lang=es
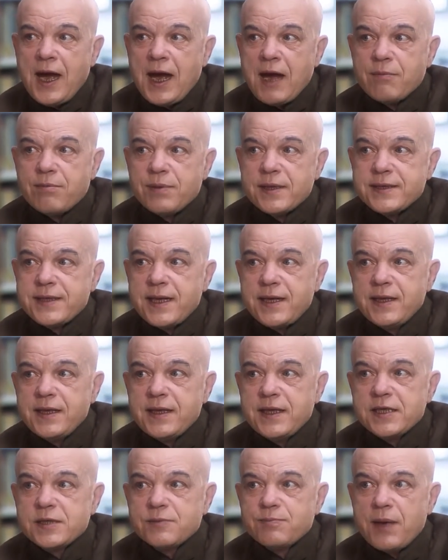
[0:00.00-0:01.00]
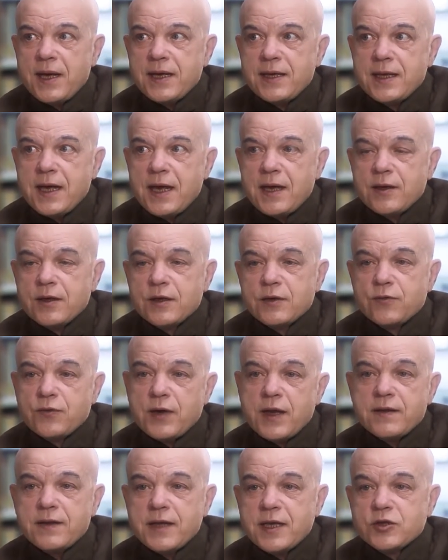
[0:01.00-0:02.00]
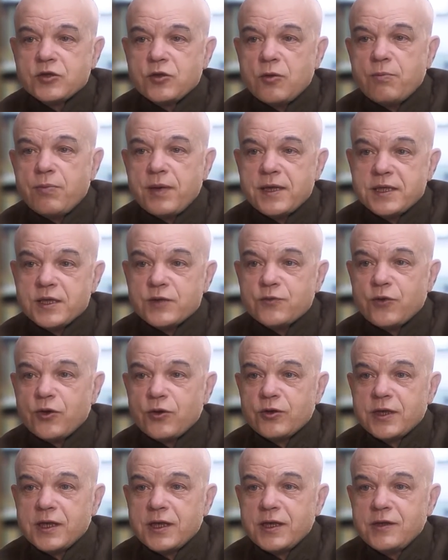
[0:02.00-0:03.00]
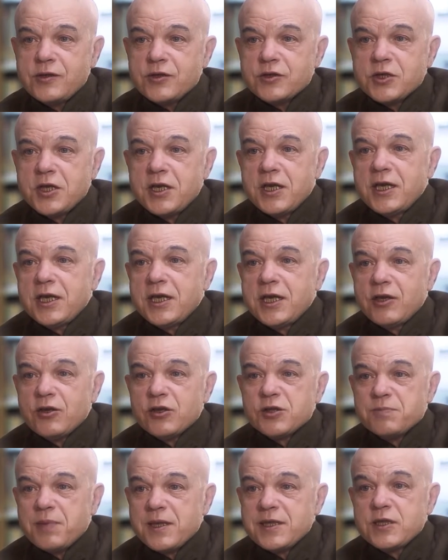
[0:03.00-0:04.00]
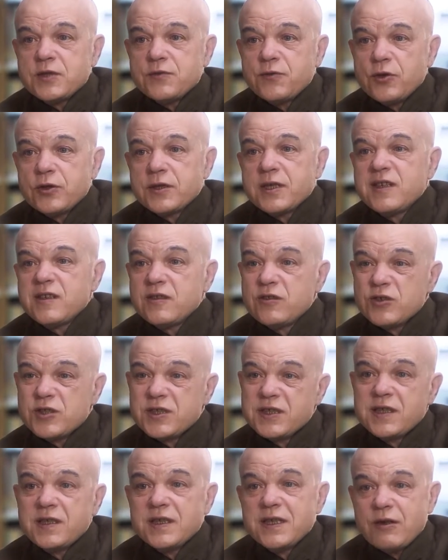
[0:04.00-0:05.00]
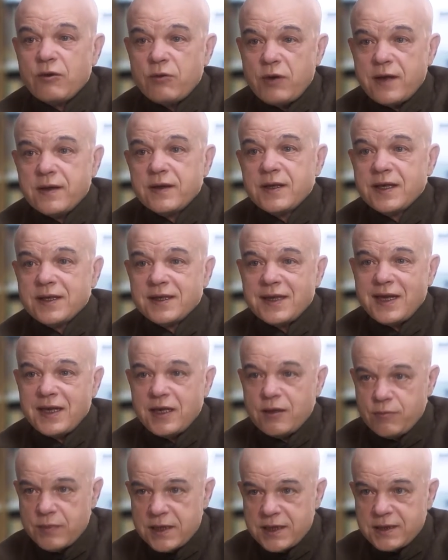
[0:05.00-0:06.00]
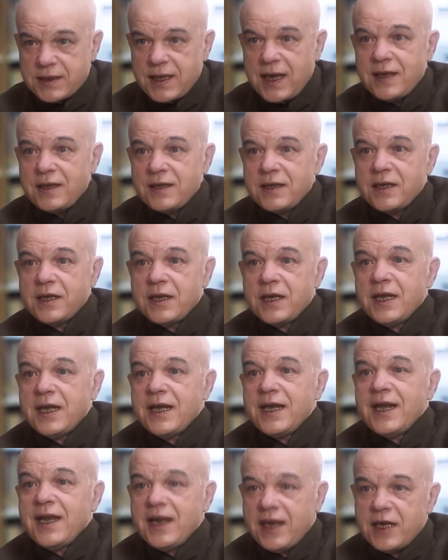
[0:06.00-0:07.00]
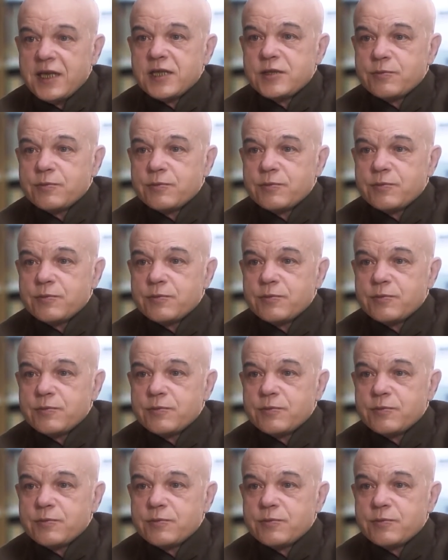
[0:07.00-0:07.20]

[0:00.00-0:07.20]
a pesar de que España y Francia son países fronterizos y los países fronterizos tienden a una cierta enemistad, el